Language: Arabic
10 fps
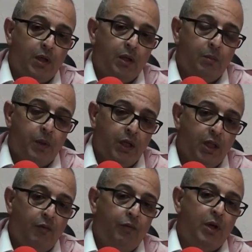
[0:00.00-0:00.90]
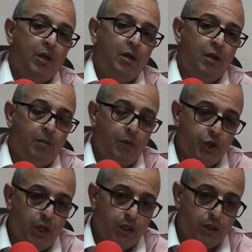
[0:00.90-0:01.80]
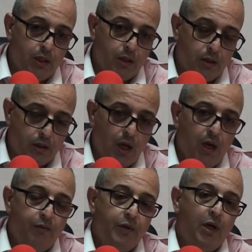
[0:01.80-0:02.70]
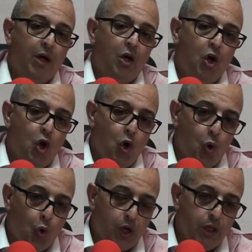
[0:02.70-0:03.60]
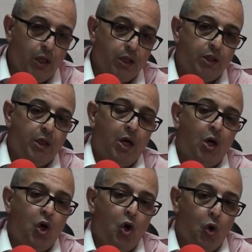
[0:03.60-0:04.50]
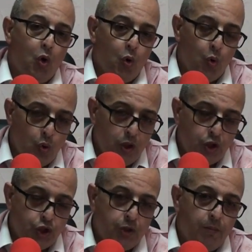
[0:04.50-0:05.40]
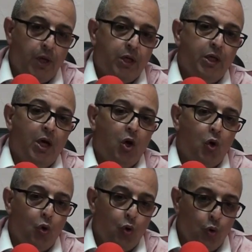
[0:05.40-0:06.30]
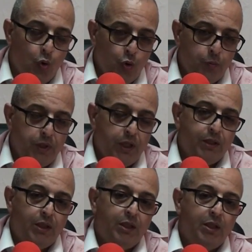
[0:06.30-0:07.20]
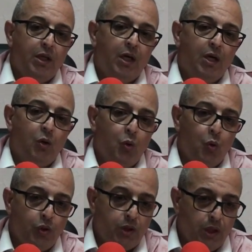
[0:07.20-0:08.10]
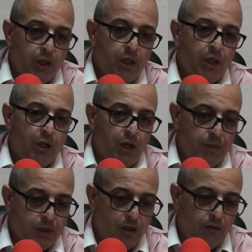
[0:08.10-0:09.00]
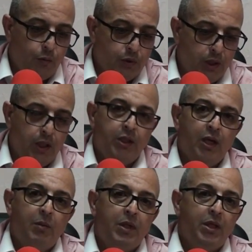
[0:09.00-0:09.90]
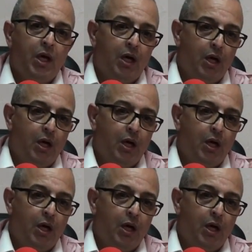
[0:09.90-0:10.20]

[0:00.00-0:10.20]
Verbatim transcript: بالاضافه للمجالات الثقافيه والرياضيه والاجتماعيه والبنيه التحتيه والتاهيل لا ميزانيه والتاهيل ديال المدينه